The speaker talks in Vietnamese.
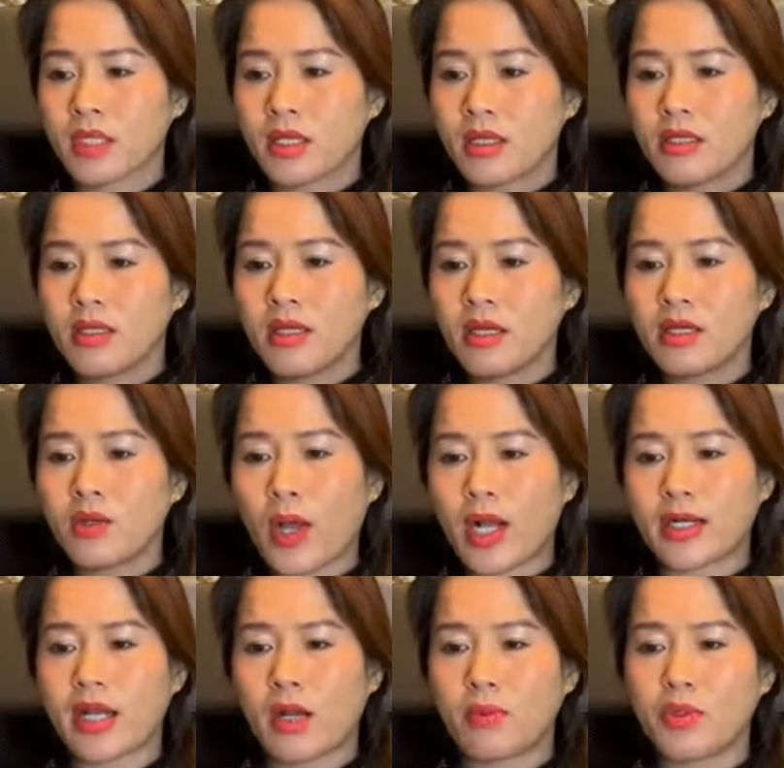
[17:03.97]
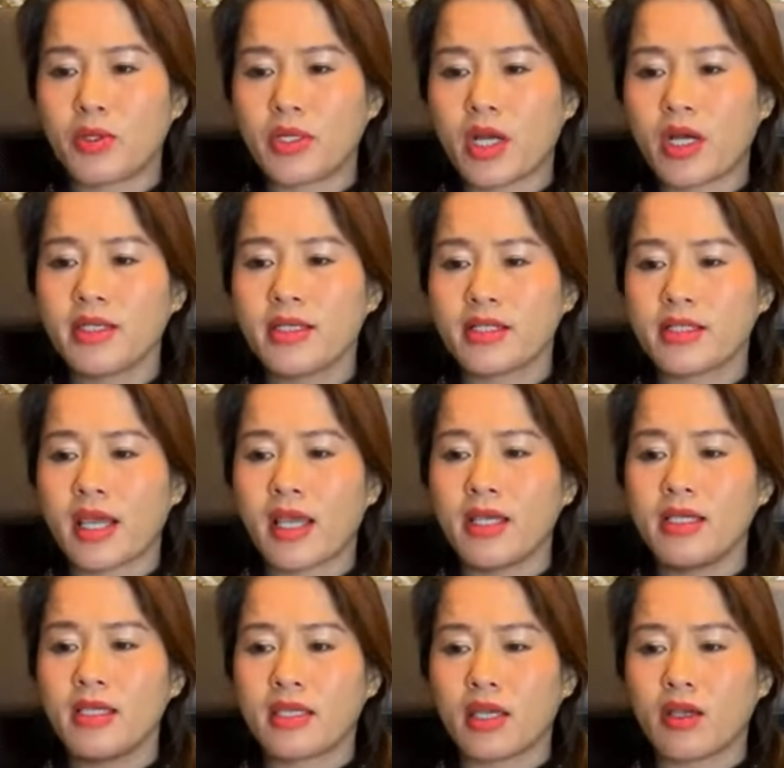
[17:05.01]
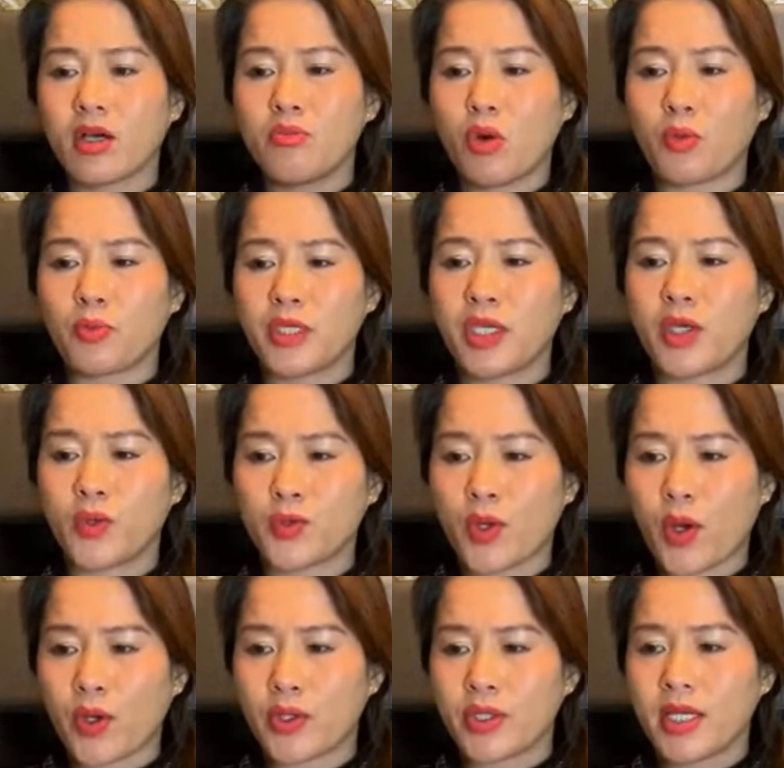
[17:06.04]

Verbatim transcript: nhưng hoạt động của nó như thế chỉ có một chiều thôi